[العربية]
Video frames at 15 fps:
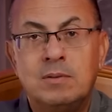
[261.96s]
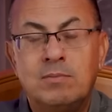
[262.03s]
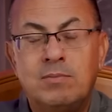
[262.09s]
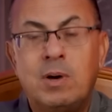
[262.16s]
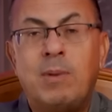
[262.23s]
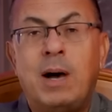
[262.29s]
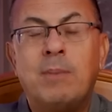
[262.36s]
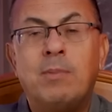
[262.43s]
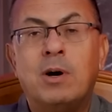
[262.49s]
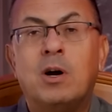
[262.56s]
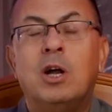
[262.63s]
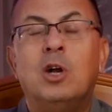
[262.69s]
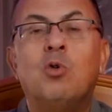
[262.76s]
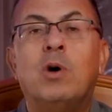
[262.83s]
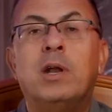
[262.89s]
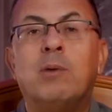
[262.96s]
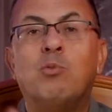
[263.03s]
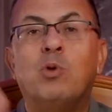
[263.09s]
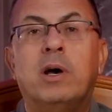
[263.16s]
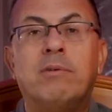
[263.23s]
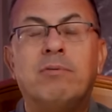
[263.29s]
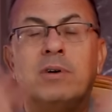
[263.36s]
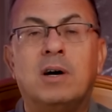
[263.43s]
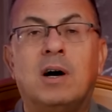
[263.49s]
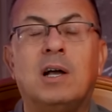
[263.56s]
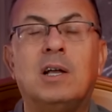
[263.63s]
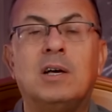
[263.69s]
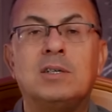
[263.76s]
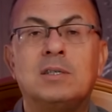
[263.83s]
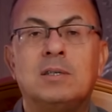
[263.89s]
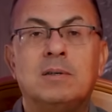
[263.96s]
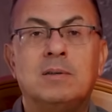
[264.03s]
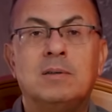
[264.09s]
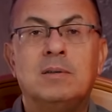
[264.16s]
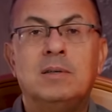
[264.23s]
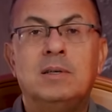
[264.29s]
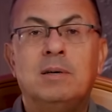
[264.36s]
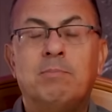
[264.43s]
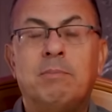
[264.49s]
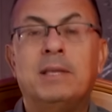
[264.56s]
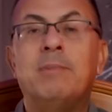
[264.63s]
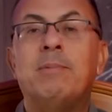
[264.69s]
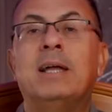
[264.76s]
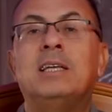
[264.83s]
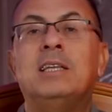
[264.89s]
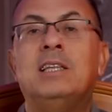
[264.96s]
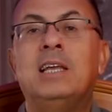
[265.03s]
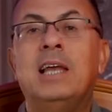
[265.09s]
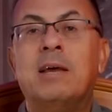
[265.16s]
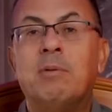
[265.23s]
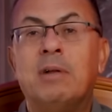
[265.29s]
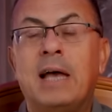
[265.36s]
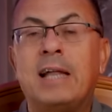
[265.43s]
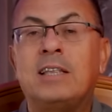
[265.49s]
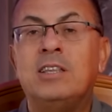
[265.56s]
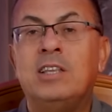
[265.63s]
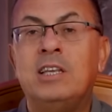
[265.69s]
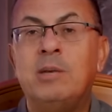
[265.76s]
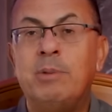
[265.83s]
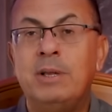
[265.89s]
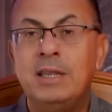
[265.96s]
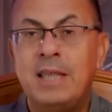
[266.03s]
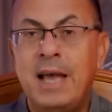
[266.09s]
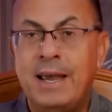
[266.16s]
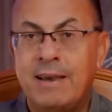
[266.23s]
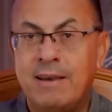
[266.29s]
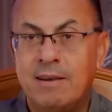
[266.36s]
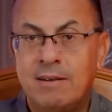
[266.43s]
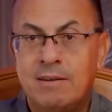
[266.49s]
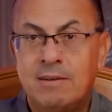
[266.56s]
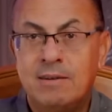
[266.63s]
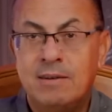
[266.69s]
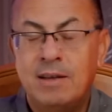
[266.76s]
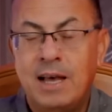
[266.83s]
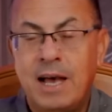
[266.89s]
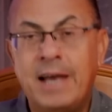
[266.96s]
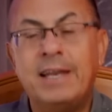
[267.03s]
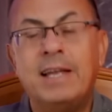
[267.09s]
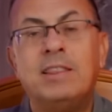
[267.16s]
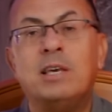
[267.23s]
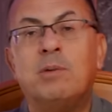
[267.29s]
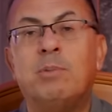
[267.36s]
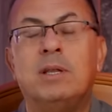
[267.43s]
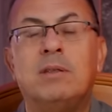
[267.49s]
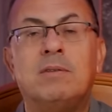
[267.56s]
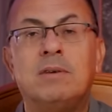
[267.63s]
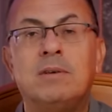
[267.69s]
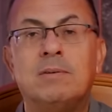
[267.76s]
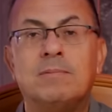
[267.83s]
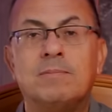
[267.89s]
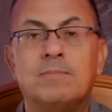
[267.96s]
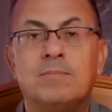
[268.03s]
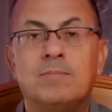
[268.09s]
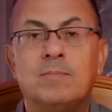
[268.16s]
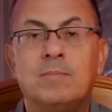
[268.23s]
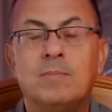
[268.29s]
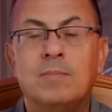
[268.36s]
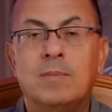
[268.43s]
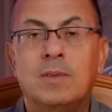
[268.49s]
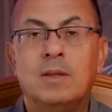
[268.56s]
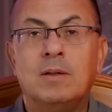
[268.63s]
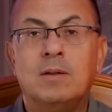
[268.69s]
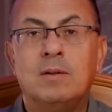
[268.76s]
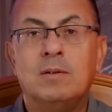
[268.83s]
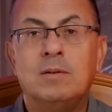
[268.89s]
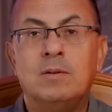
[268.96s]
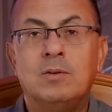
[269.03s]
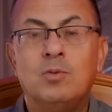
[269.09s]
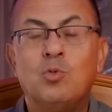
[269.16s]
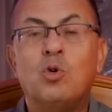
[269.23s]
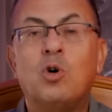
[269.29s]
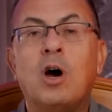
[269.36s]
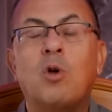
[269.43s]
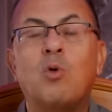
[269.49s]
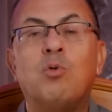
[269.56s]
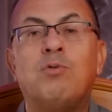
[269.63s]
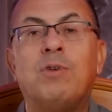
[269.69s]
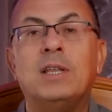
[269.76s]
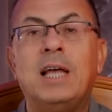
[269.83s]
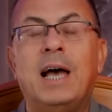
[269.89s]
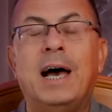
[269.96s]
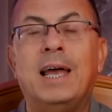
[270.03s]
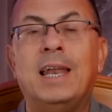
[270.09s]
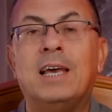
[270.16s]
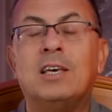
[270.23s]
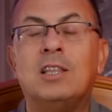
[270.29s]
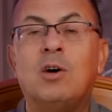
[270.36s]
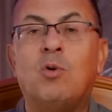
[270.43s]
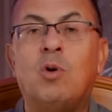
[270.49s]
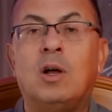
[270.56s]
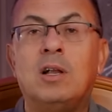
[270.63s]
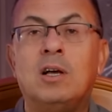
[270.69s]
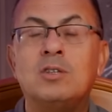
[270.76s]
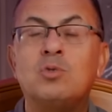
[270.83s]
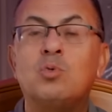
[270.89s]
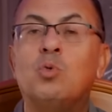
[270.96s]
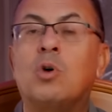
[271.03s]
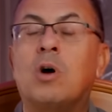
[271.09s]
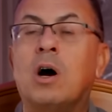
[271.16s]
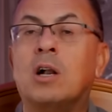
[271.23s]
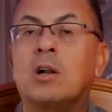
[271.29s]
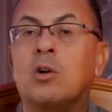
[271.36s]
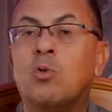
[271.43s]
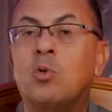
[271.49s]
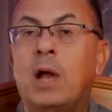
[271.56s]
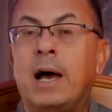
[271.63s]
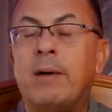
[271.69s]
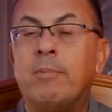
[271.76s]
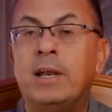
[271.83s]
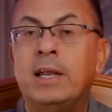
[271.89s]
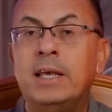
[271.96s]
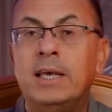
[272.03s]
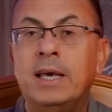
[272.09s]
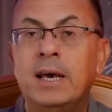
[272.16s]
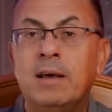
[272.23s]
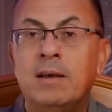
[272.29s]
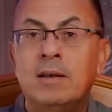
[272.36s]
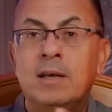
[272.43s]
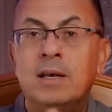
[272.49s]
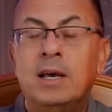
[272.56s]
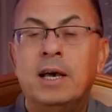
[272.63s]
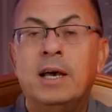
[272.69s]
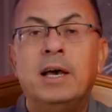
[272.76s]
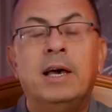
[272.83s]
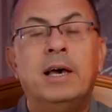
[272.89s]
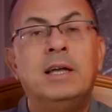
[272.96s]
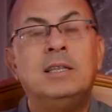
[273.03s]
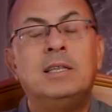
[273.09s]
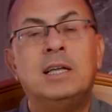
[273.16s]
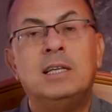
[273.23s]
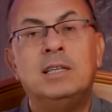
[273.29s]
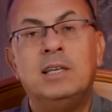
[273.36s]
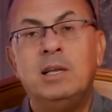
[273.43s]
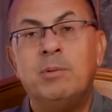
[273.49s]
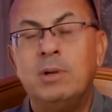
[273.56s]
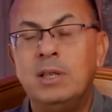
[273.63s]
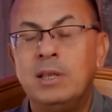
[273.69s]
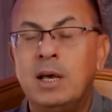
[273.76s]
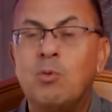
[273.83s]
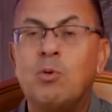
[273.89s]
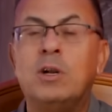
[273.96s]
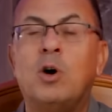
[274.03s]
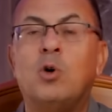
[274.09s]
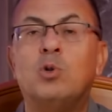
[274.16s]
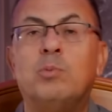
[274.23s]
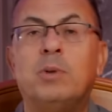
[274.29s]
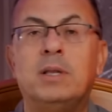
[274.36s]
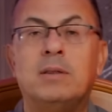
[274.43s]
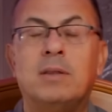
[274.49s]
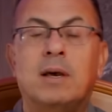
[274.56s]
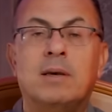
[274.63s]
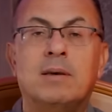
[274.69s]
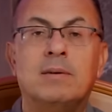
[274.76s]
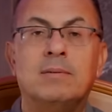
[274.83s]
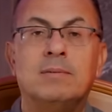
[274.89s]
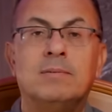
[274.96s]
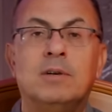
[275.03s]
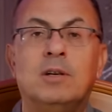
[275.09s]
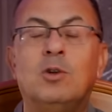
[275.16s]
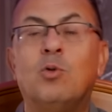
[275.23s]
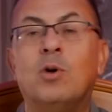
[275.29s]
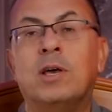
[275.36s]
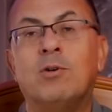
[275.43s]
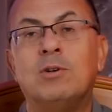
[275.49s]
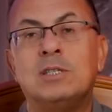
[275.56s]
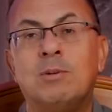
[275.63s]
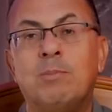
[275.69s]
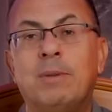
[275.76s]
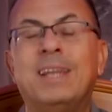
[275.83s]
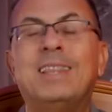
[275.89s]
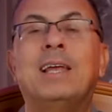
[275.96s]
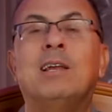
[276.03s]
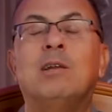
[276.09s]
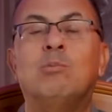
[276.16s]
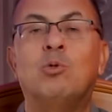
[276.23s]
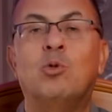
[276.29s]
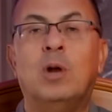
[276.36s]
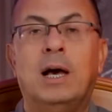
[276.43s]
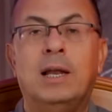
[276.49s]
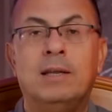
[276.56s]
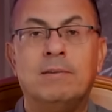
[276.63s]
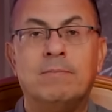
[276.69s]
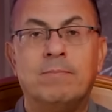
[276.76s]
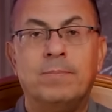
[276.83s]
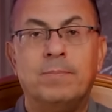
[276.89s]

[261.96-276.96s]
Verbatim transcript: فمحمد قال له انا موافق خلاص ما دام هتدي لك هتديني بنتك انا اديك بنتي وجروا الفتحة على كده وخلاص وقرروا العملية انت هتديني بنتك وانا اخد بنتك اللي هو جواز البدل اللي بنقول عليه